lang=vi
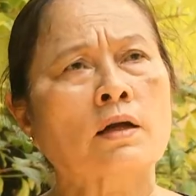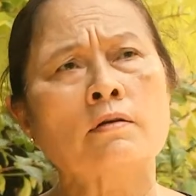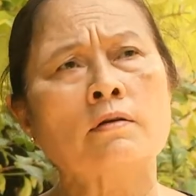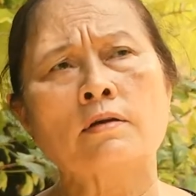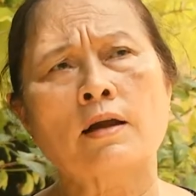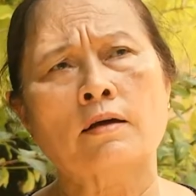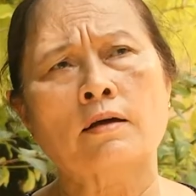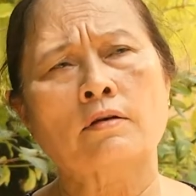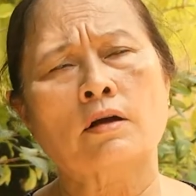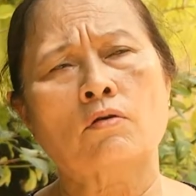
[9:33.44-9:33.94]
đánh
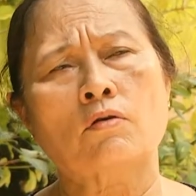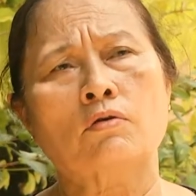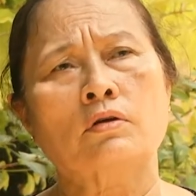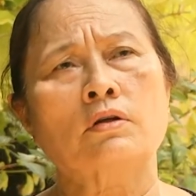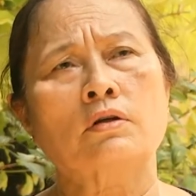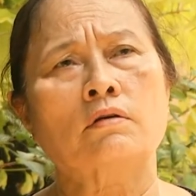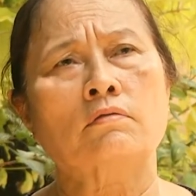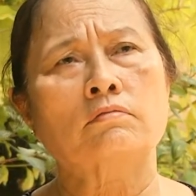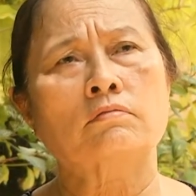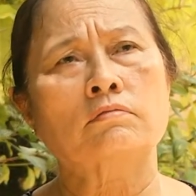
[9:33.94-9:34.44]
lan rồi
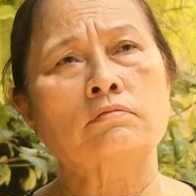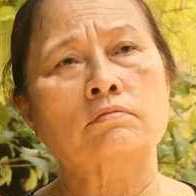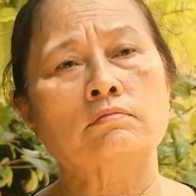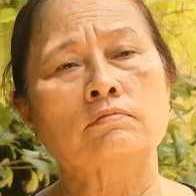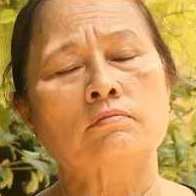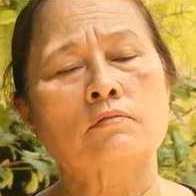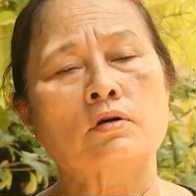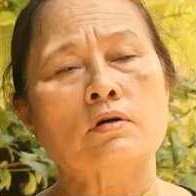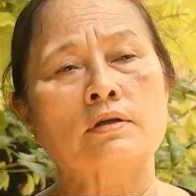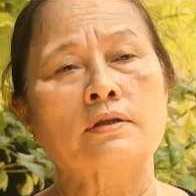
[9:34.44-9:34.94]
cái lần
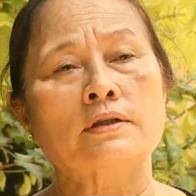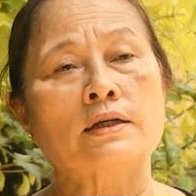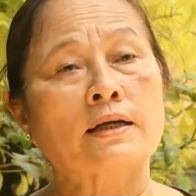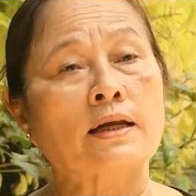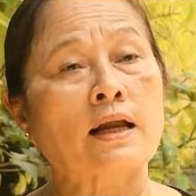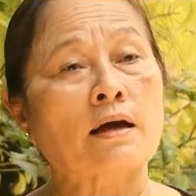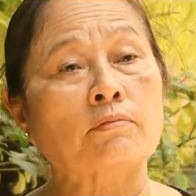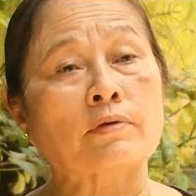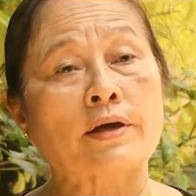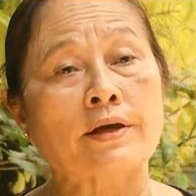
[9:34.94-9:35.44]
bó lưa
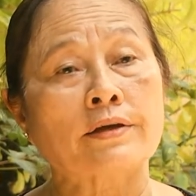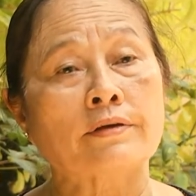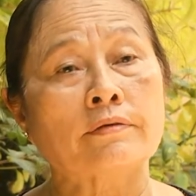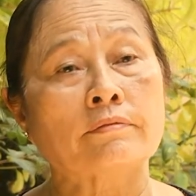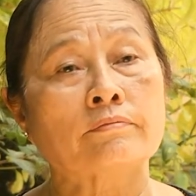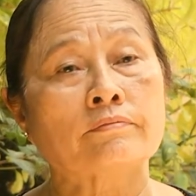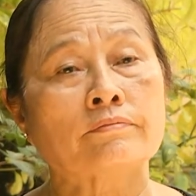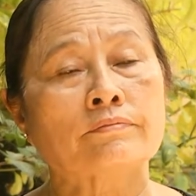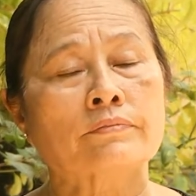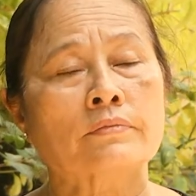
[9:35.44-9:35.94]
anh long đi
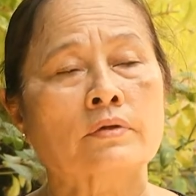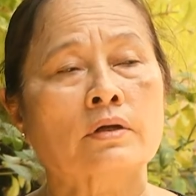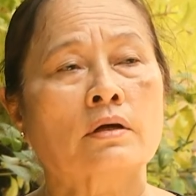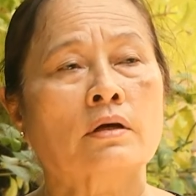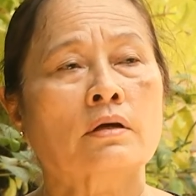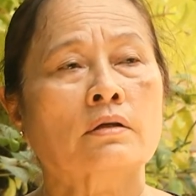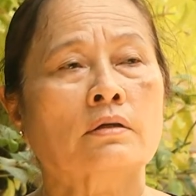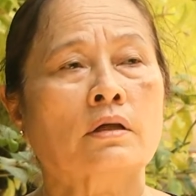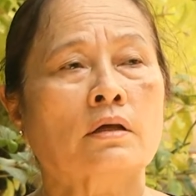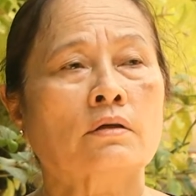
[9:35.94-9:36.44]

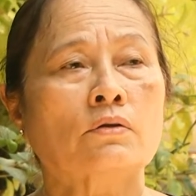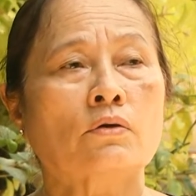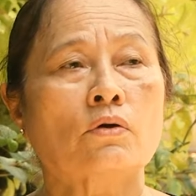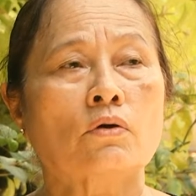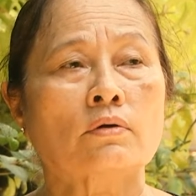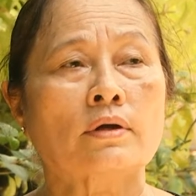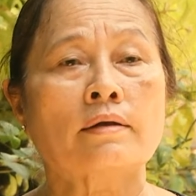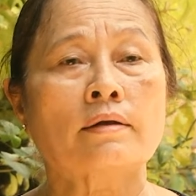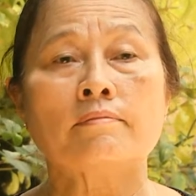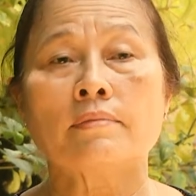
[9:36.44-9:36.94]
tiện
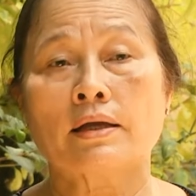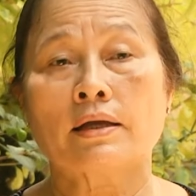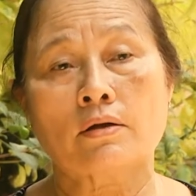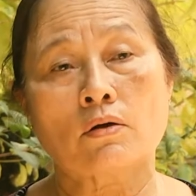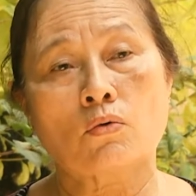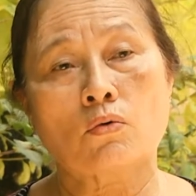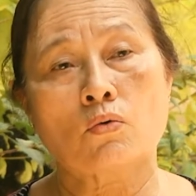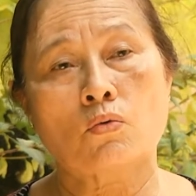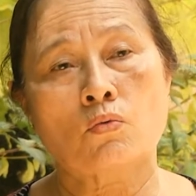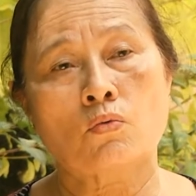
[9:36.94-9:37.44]
vô đánh mẹ
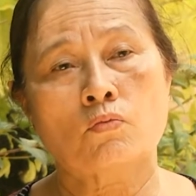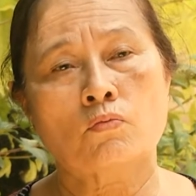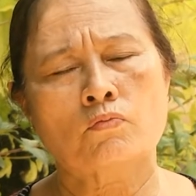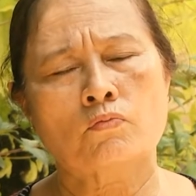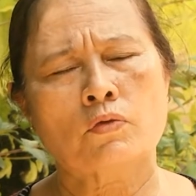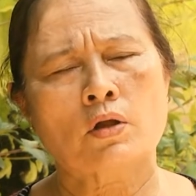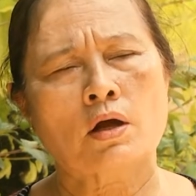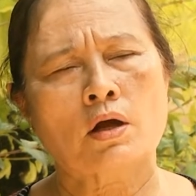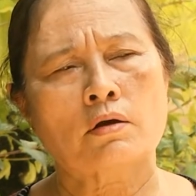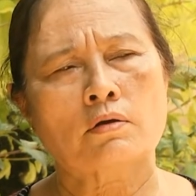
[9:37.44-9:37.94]
nhu
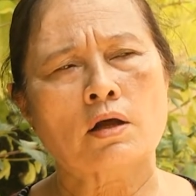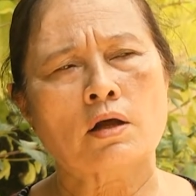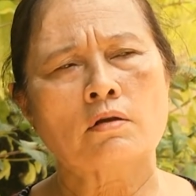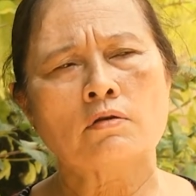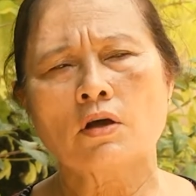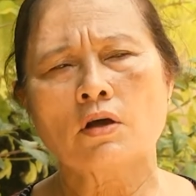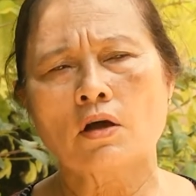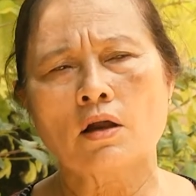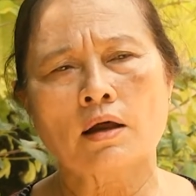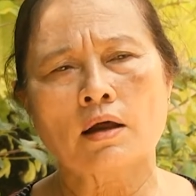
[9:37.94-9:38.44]

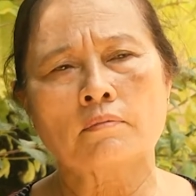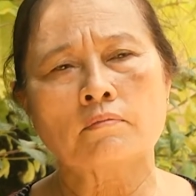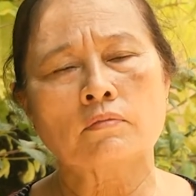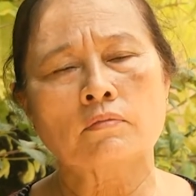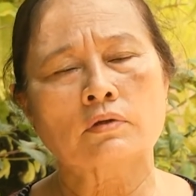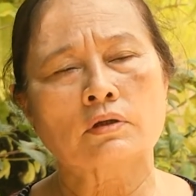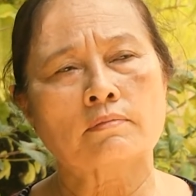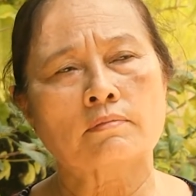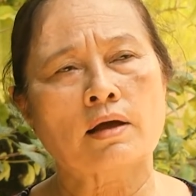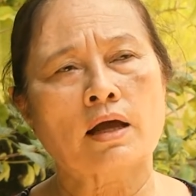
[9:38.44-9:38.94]
đánh ghê lắm
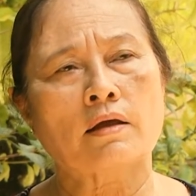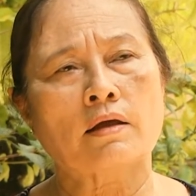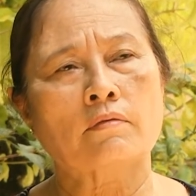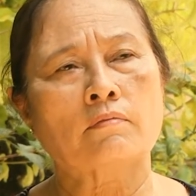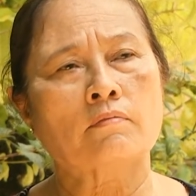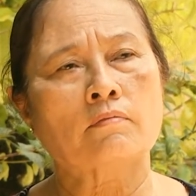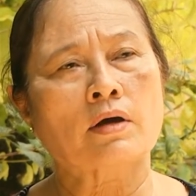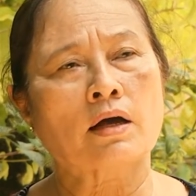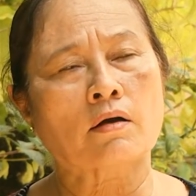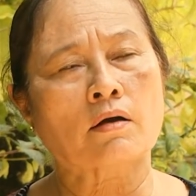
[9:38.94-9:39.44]
mẹ
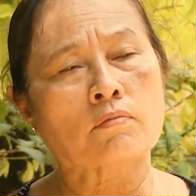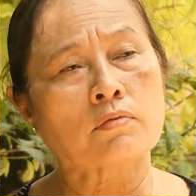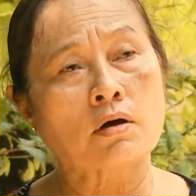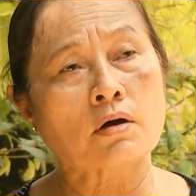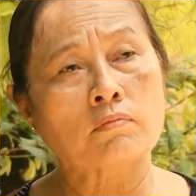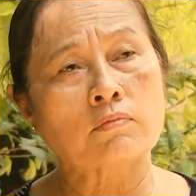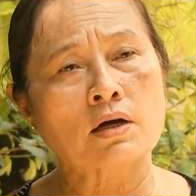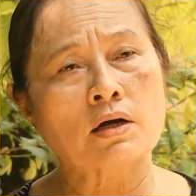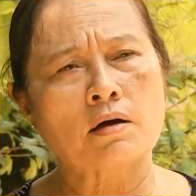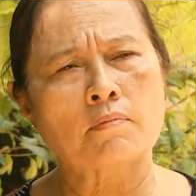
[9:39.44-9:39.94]
mẹ cũng
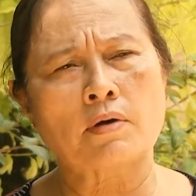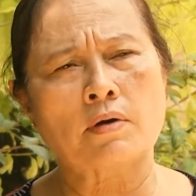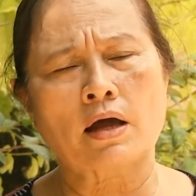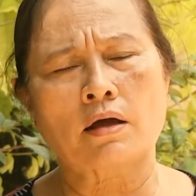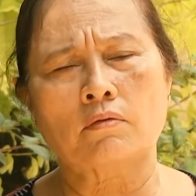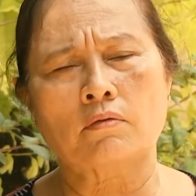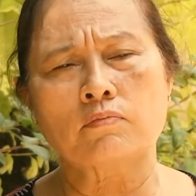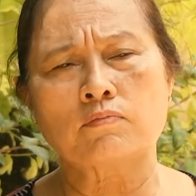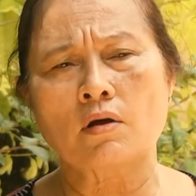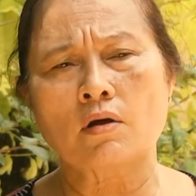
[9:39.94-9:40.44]
không cơ
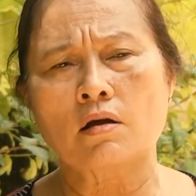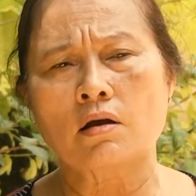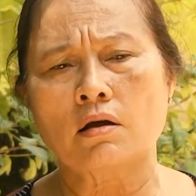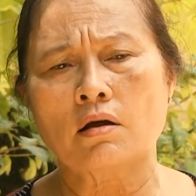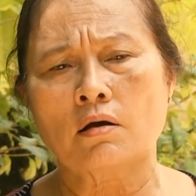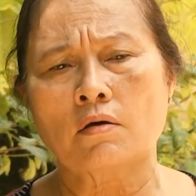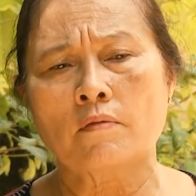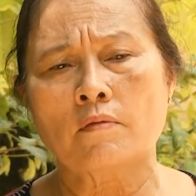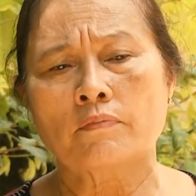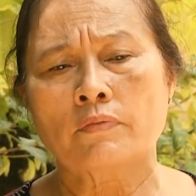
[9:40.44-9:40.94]
mẹ lúc đó
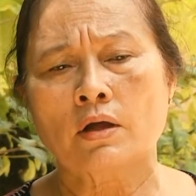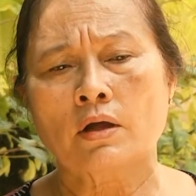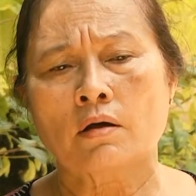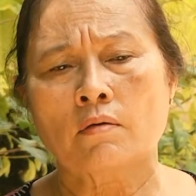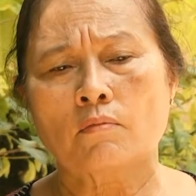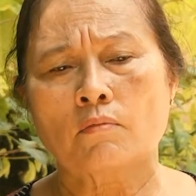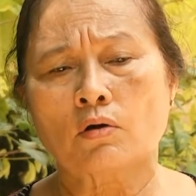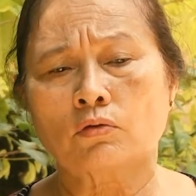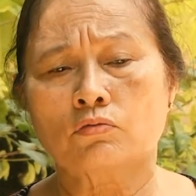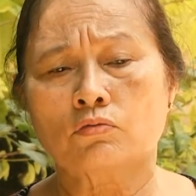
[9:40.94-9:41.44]
là
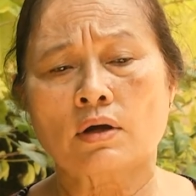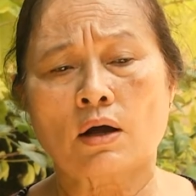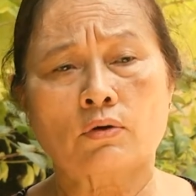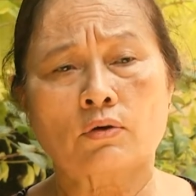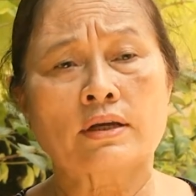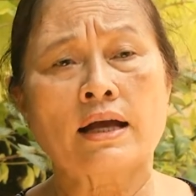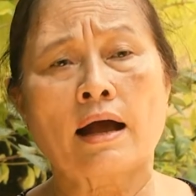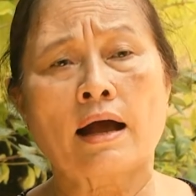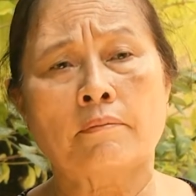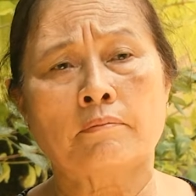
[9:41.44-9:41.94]
bọn tôi
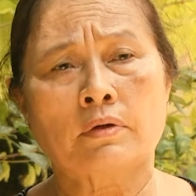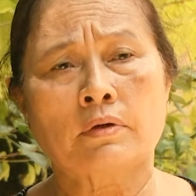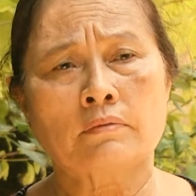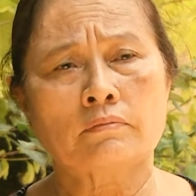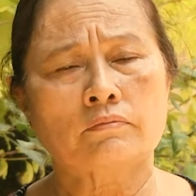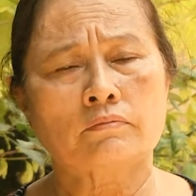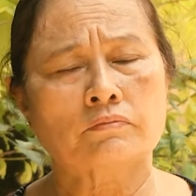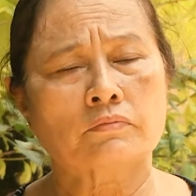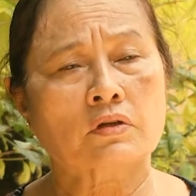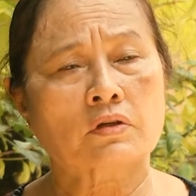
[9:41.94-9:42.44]
ngồi với hầm á
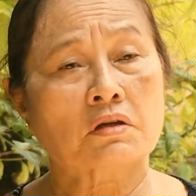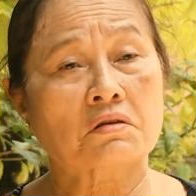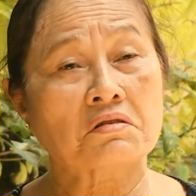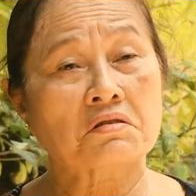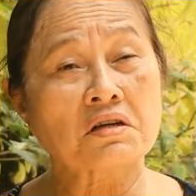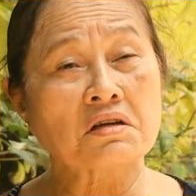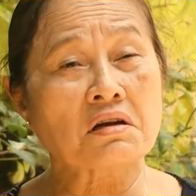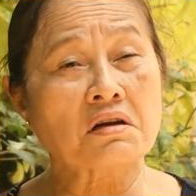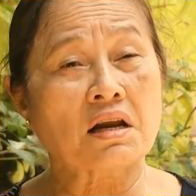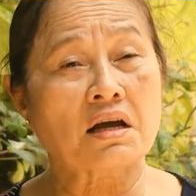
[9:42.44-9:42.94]

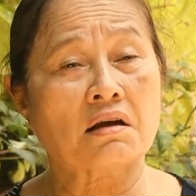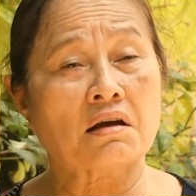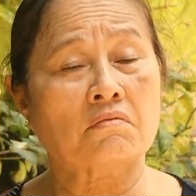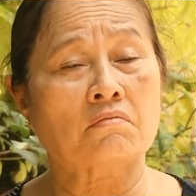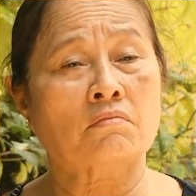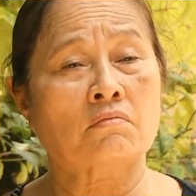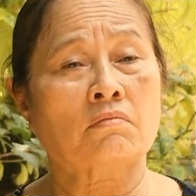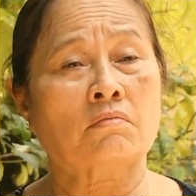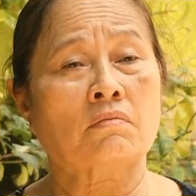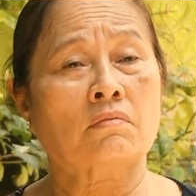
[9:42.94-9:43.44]
rất là
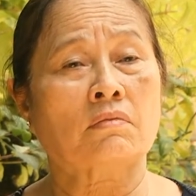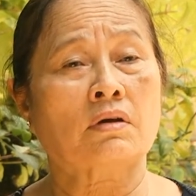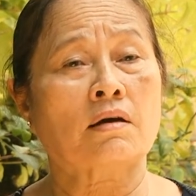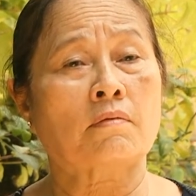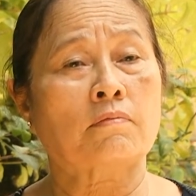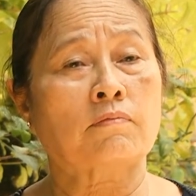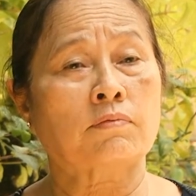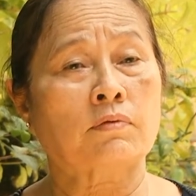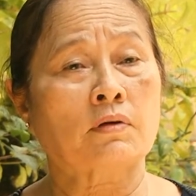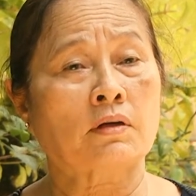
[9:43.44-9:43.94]

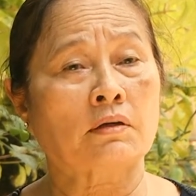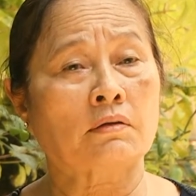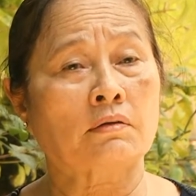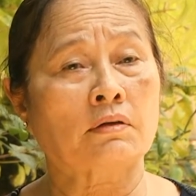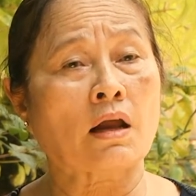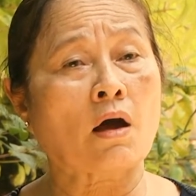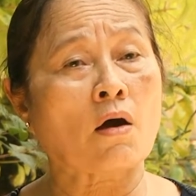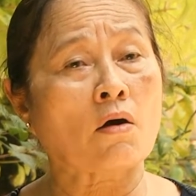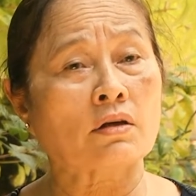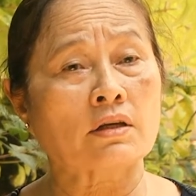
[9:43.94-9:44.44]
là
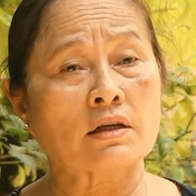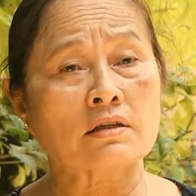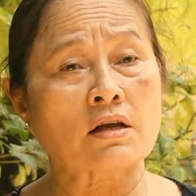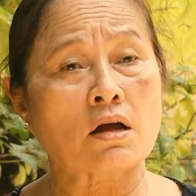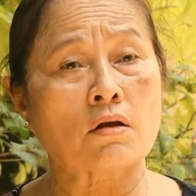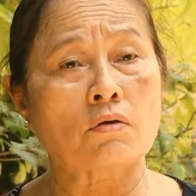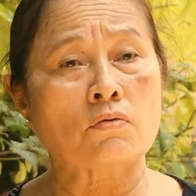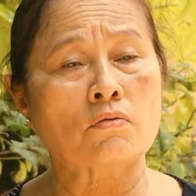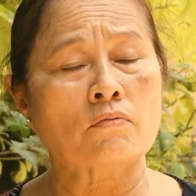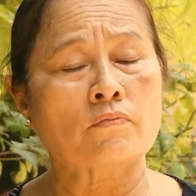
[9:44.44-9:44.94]
lo dễ
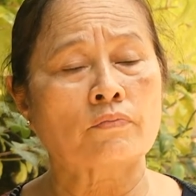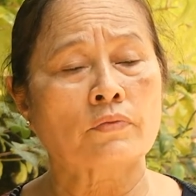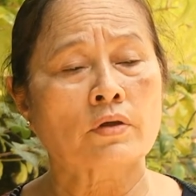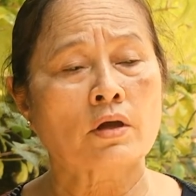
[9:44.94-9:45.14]
sợ luôn